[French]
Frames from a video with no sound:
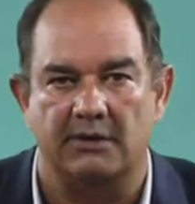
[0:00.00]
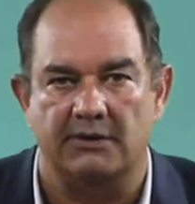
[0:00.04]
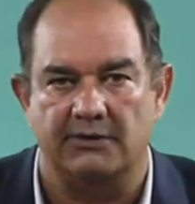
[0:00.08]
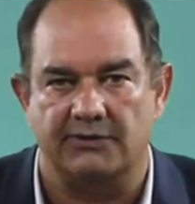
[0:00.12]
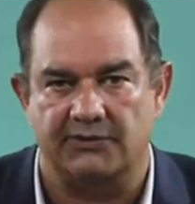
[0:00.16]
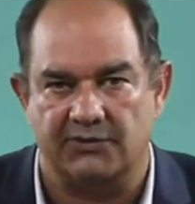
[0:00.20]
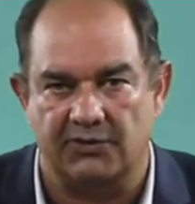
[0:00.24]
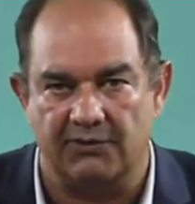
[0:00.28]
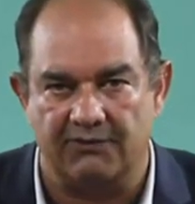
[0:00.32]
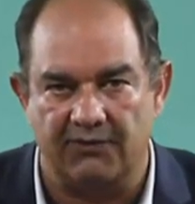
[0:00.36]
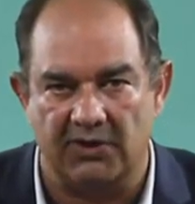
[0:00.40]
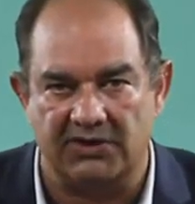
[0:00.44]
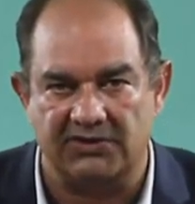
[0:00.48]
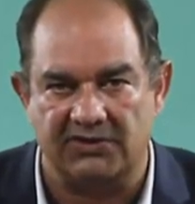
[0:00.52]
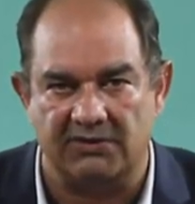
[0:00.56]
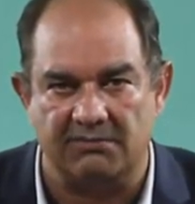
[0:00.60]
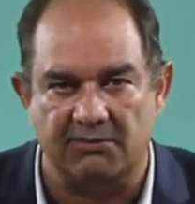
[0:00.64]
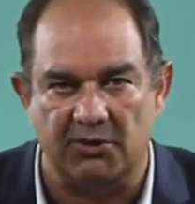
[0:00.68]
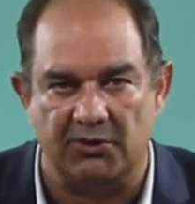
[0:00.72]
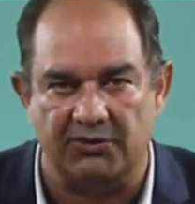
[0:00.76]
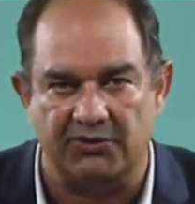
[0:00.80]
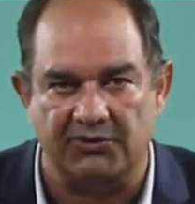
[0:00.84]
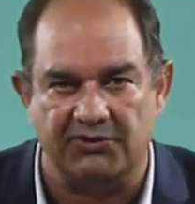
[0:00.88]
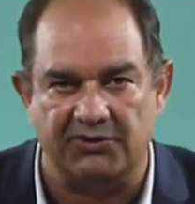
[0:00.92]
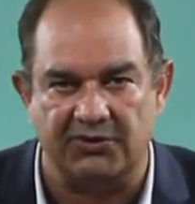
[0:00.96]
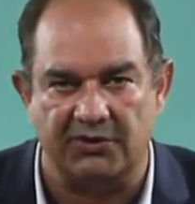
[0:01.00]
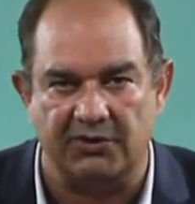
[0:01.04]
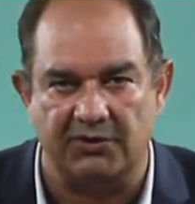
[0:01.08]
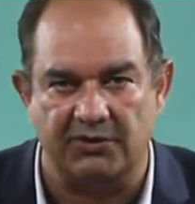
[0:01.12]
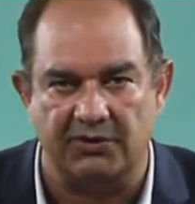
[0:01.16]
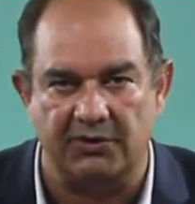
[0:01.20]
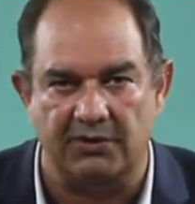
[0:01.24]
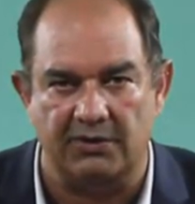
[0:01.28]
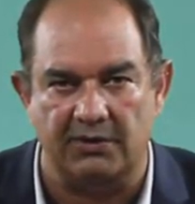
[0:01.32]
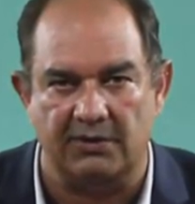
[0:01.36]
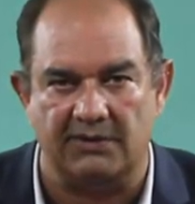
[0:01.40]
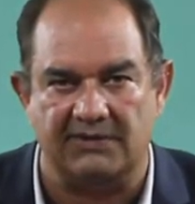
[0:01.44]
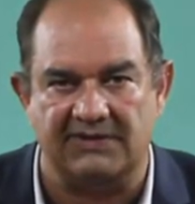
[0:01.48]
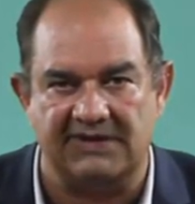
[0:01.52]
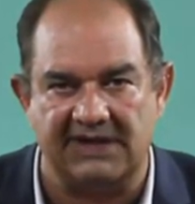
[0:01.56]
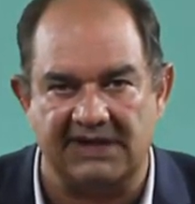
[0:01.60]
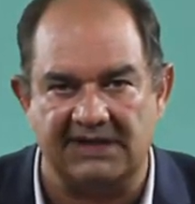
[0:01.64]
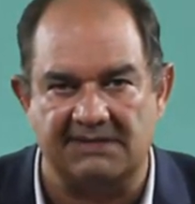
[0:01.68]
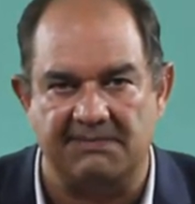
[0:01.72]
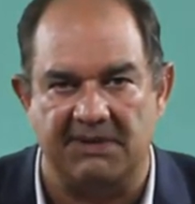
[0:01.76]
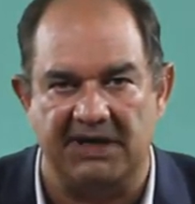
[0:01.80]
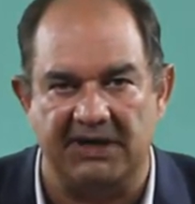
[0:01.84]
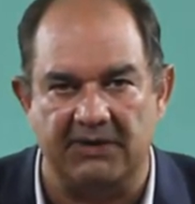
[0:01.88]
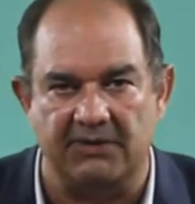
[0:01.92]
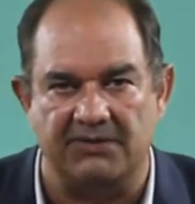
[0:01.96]
Ce foisonnement de structures
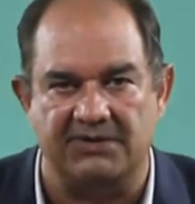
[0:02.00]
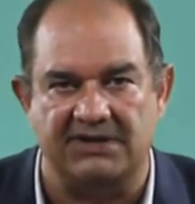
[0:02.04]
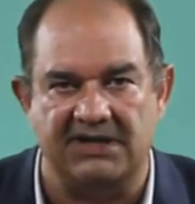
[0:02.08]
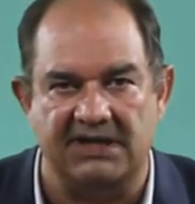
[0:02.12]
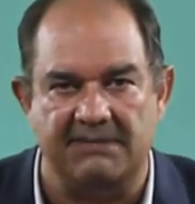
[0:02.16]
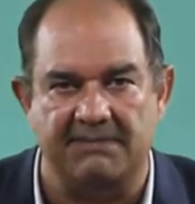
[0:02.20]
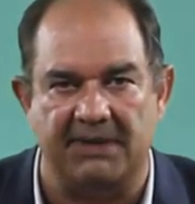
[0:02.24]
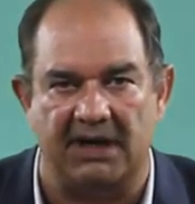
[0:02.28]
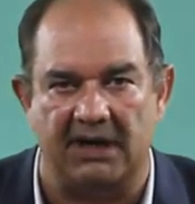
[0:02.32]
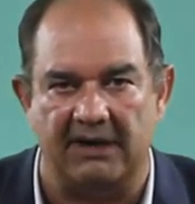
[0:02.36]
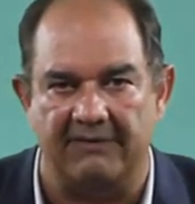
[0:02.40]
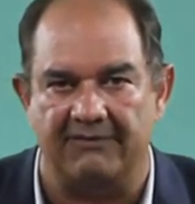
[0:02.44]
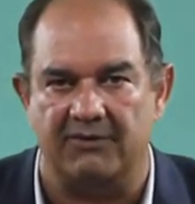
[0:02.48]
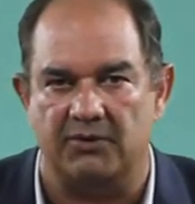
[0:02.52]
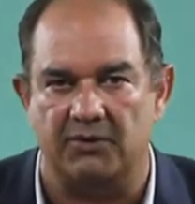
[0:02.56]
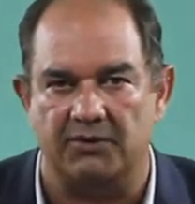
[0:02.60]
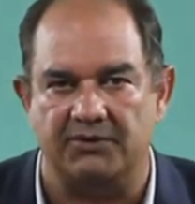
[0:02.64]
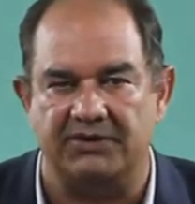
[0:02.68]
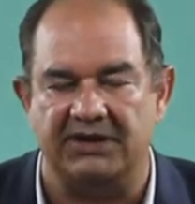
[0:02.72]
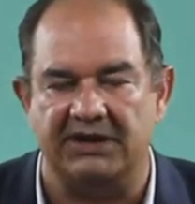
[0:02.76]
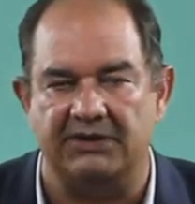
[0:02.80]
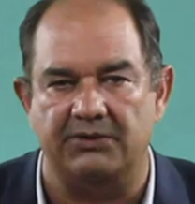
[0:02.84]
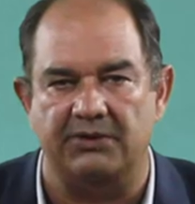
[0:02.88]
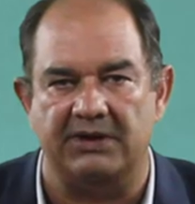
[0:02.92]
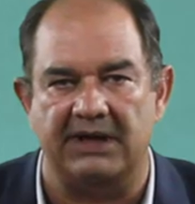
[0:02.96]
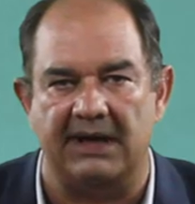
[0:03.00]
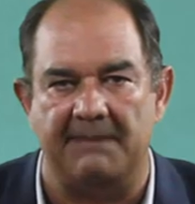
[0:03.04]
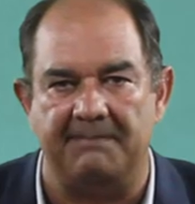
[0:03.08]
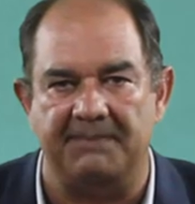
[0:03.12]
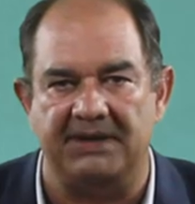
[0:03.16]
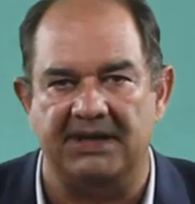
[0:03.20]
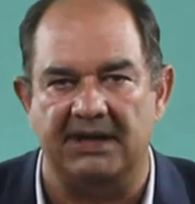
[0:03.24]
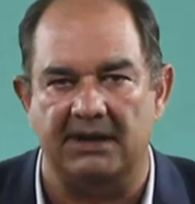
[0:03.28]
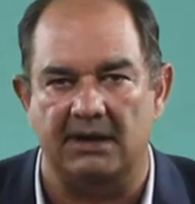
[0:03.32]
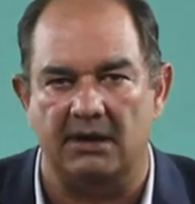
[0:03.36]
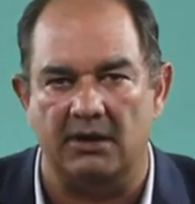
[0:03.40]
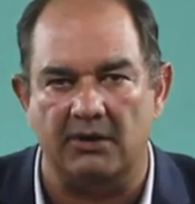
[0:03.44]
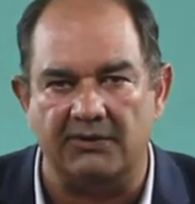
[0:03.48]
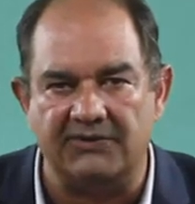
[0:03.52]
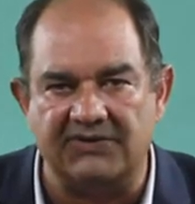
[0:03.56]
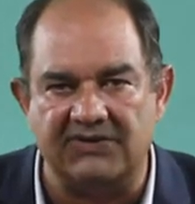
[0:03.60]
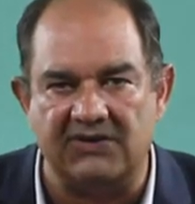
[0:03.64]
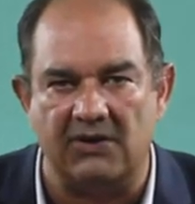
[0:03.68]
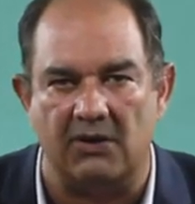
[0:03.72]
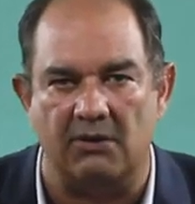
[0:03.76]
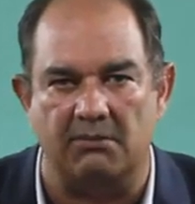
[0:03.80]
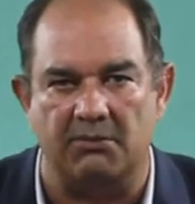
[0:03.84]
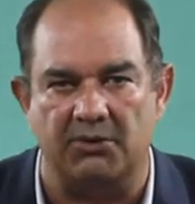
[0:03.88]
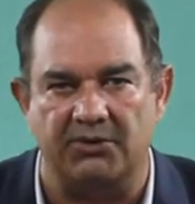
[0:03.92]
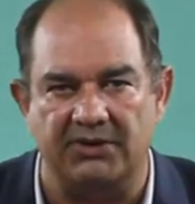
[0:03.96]
s'explique aussi par la volonté de capter
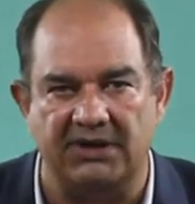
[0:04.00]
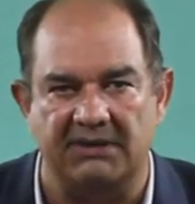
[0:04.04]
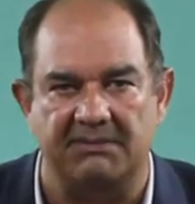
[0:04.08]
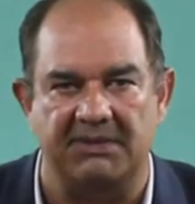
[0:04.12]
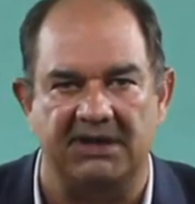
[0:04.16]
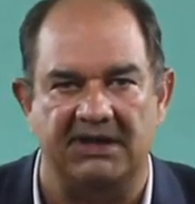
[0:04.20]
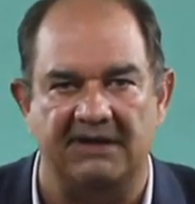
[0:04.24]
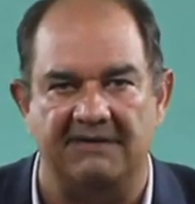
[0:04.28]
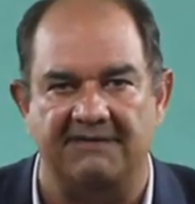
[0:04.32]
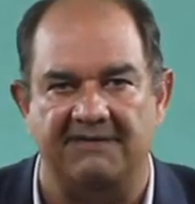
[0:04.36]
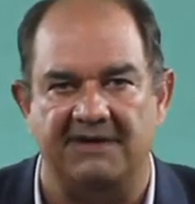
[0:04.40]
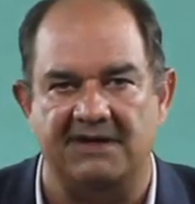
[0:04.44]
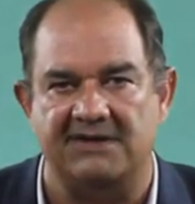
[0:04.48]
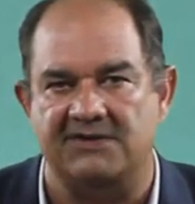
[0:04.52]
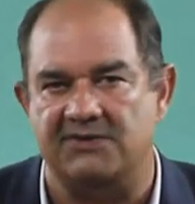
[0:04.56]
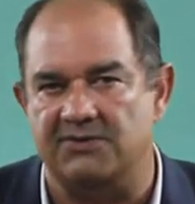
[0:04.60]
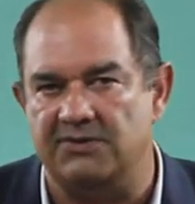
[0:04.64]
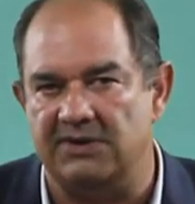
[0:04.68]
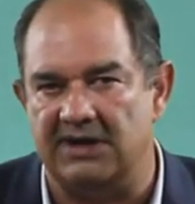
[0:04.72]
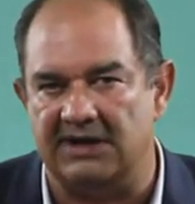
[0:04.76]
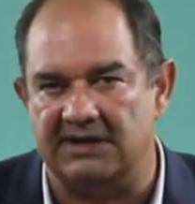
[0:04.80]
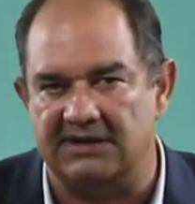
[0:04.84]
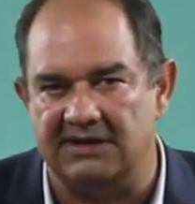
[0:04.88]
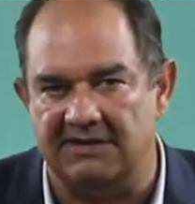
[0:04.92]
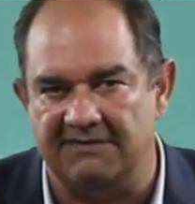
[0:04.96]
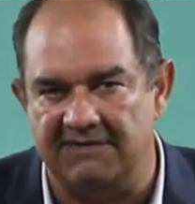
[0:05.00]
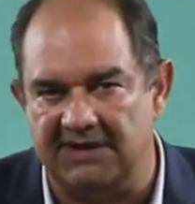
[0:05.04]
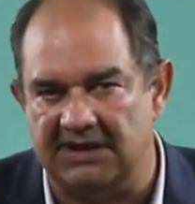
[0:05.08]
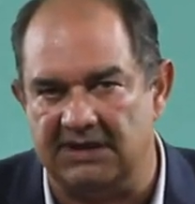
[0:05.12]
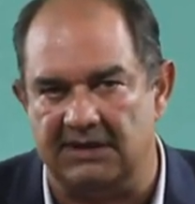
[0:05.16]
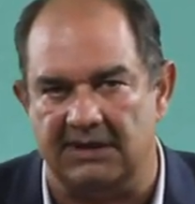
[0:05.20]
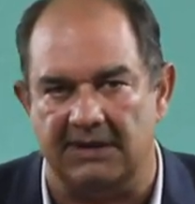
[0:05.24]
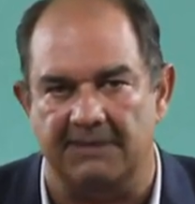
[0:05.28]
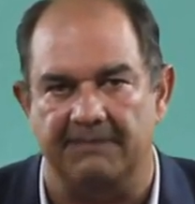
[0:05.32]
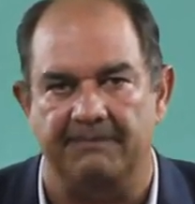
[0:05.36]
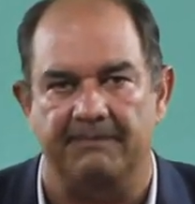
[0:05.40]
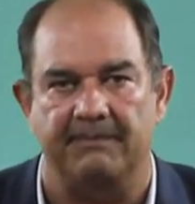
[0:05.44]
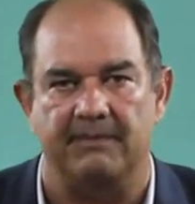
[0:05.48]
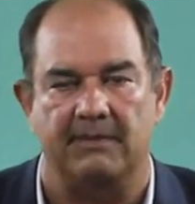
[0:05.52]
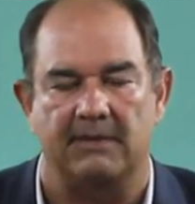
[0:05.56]
l'ensemble des bénéfices d'une activité.